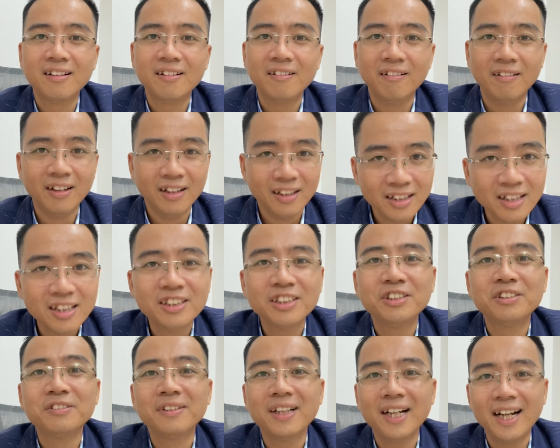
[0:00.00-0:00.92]
lớn hơn cho
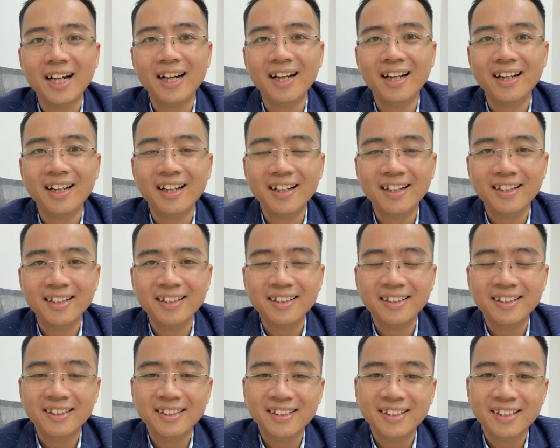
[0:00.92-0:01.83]
chúng ta
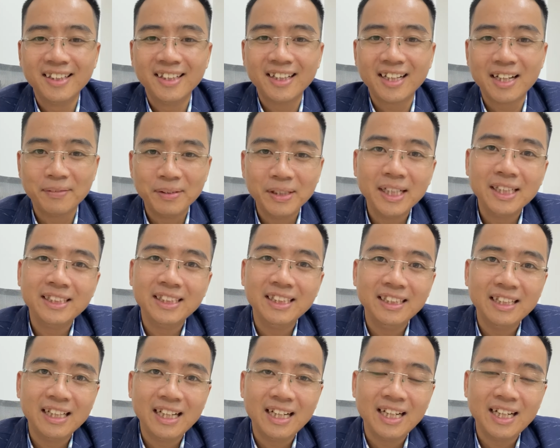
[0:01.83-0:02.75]
cảm ơn anh
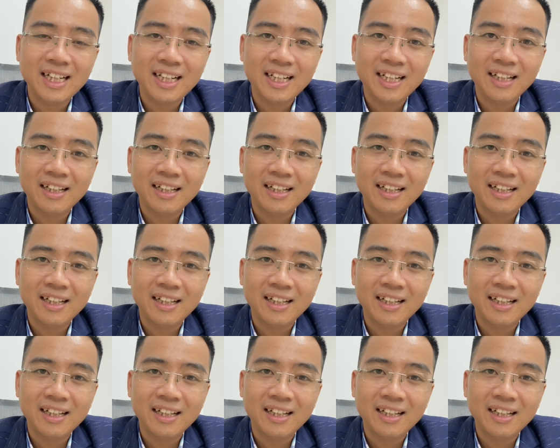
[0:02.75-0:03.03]
chị đã